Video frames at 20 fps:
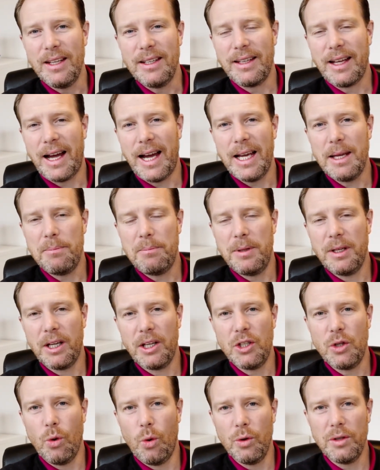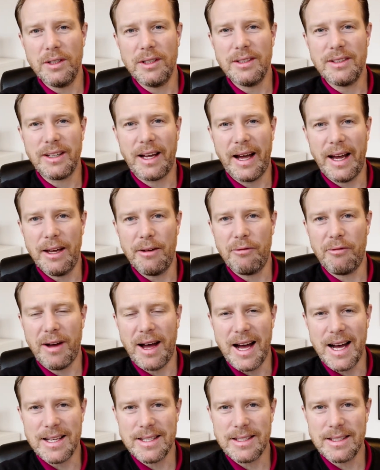drei Perioden, drei
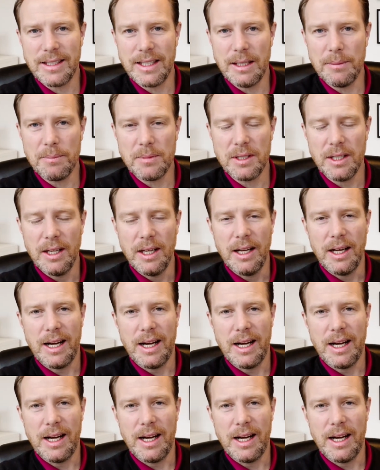Phasen gibt.